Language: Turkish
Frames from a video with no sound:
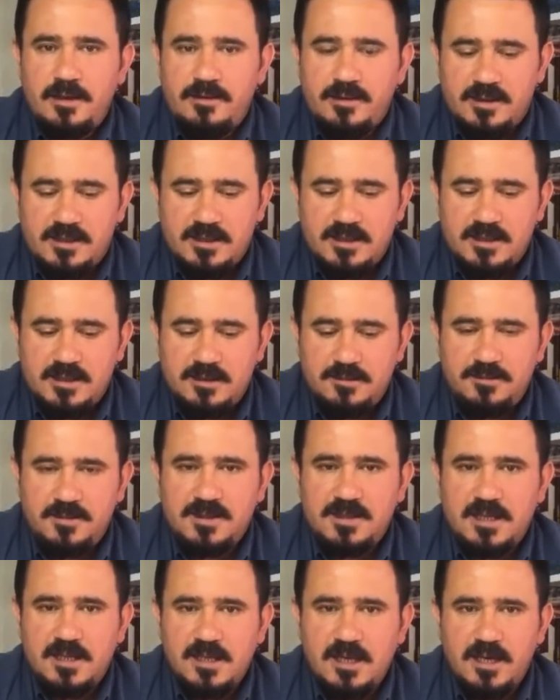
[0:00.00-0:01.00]
Evet
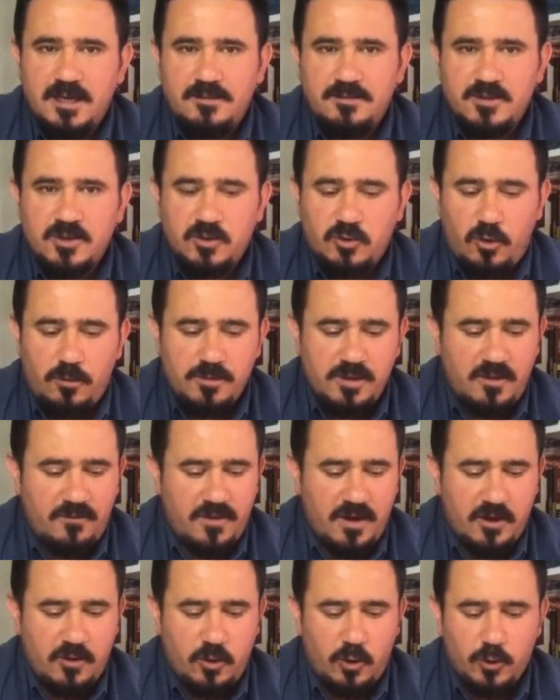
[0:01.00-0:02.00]
biz de yayınımızı son bir
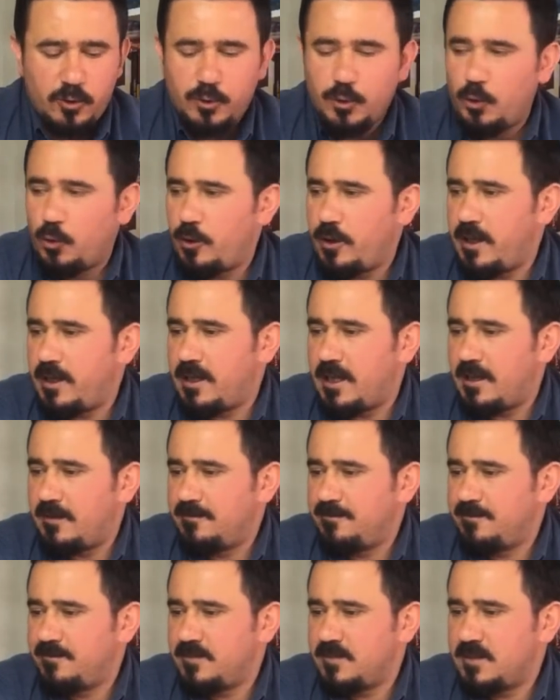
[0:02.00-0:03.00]
defa kontrol
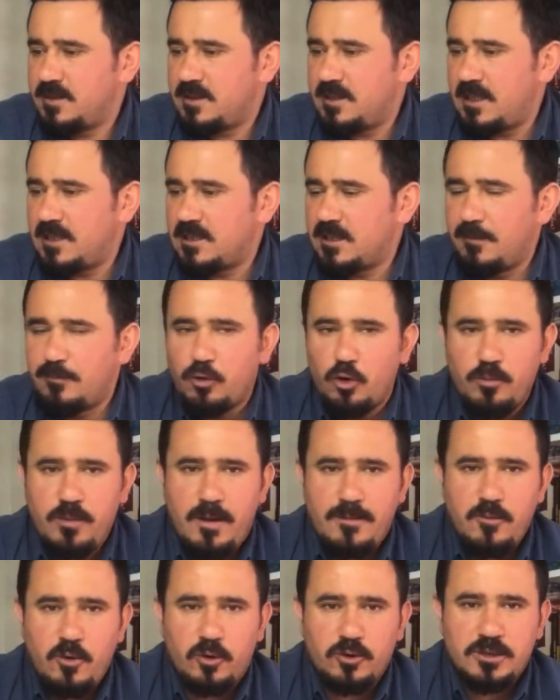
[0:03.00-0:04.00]
edelim. Seste
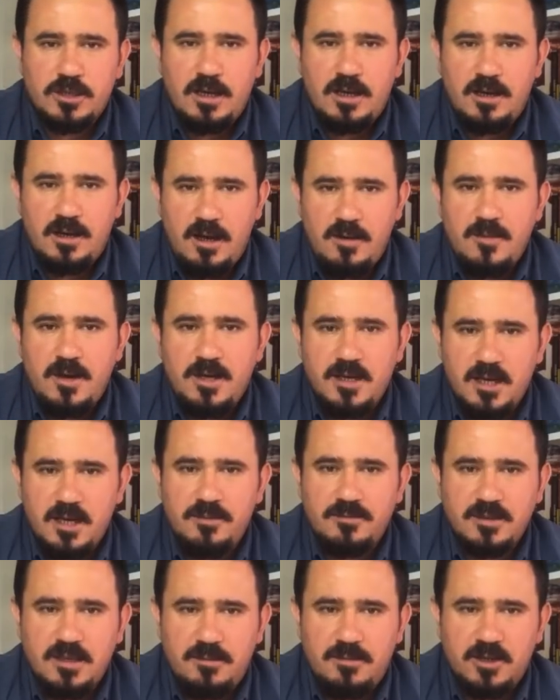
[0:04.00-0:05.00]
problem yoksa hemen
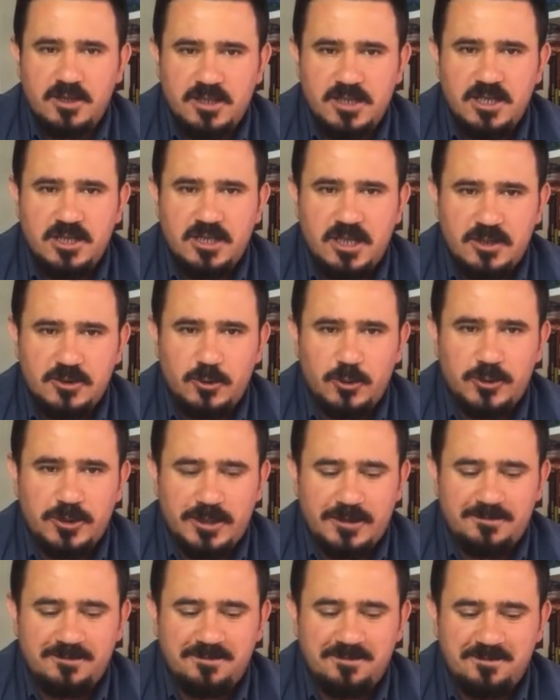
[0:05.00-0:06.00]
yayınımıza başlayacağız
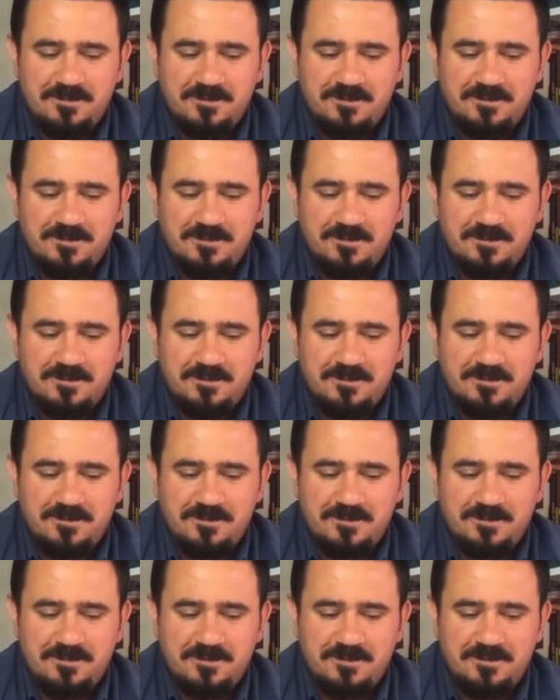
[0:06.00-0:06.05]
dostlarım.